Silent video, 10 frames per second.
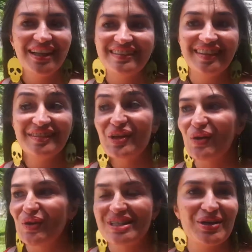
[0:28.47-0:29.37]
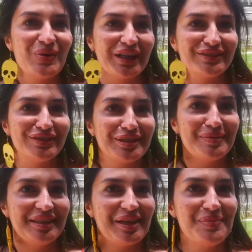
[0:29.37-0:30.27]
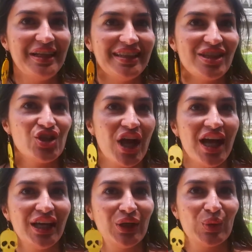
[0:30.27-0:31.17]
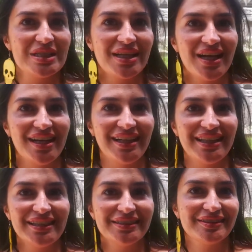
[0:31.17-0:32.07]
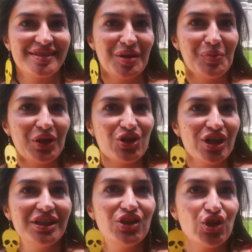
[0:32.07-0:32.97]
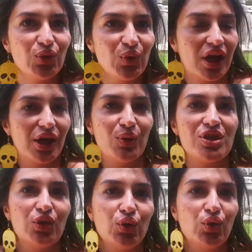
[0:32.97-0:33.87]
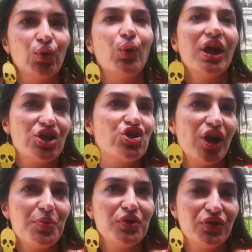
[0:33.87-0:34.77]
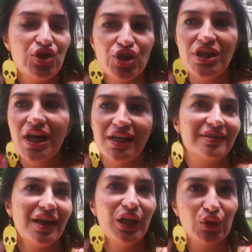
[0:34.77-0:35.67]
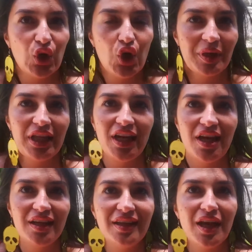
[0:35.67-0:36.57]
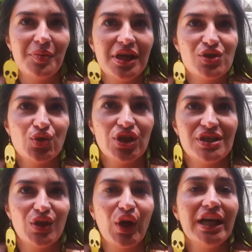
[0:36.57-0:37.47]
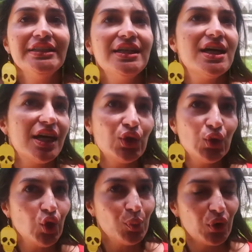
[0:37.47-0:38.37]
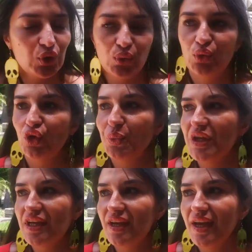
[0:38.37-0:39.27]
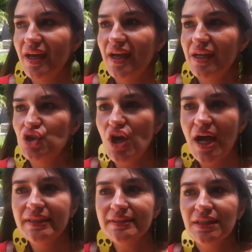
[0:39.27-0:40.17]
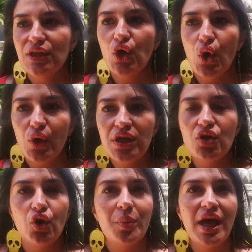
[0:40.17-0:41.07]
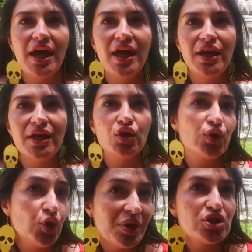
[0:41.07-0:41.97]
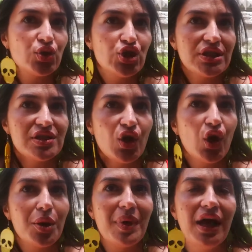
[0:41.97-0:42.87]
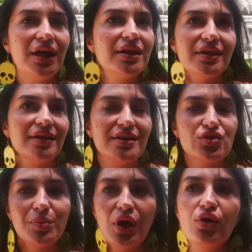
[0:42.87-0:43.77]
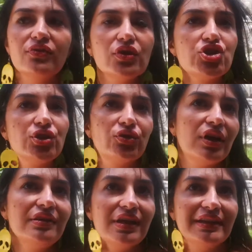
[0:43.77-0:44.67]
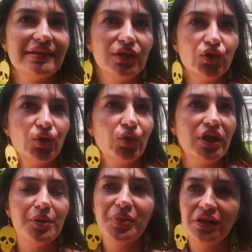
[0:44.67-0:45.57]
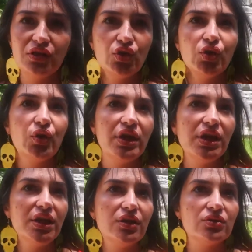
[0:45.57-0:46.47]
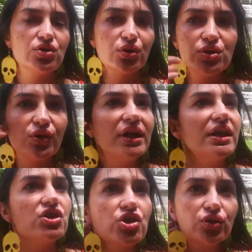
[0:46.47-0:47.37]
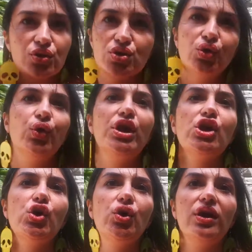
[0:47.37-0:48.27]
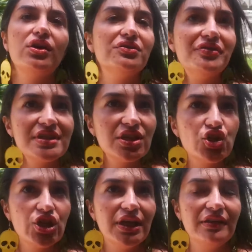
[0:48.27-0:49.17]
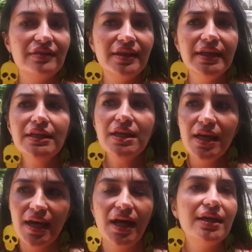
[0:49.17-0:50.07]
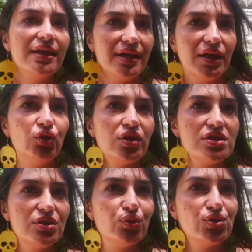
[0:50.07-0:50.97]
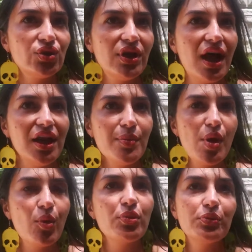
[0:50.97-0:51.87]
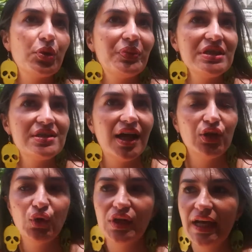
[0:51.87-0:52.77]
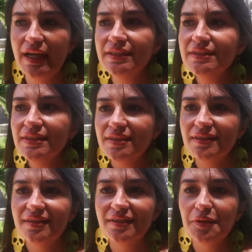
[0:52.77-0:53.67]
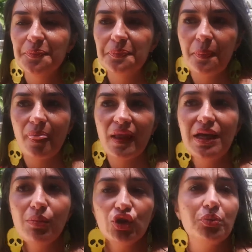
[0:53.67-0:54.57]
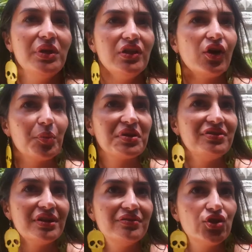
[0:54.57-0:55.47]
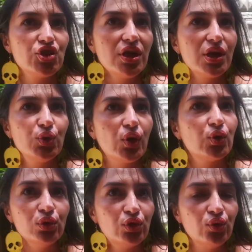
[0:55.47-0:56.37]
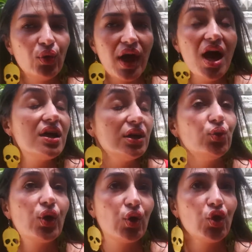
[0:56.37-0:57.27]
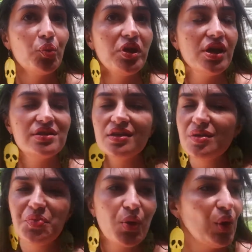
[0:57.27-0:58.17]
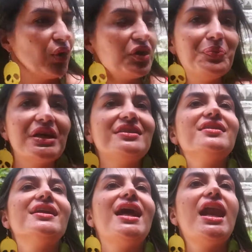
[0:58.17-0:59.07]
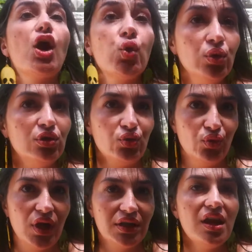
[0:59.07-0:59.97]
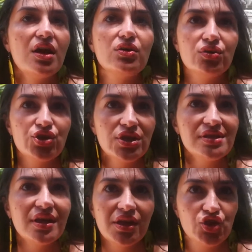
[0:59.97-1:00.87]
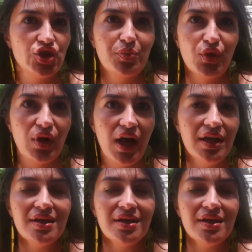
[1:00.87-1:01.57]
Tante cose, guarda, fondamentalmente già in questa semplice dicitura che hai usato tu, la Cina è più vicina, che tra l'altro è il nome della, della mia associazione, racchiude un po' tutto, perché già noi come, come associazione, ma anche insomma, coinvolgendo tanti altri attori, gli imprenditori, il Consorzio Cagliari Centro Storico, la Confesercenti e anche attori istituzionali, abbiamo proprio pensato che ehm, il modo migliore per far avvicinare due culture e anche due economie sia sempre quello di partire dalla cultura, dalla conoscenza reciproca.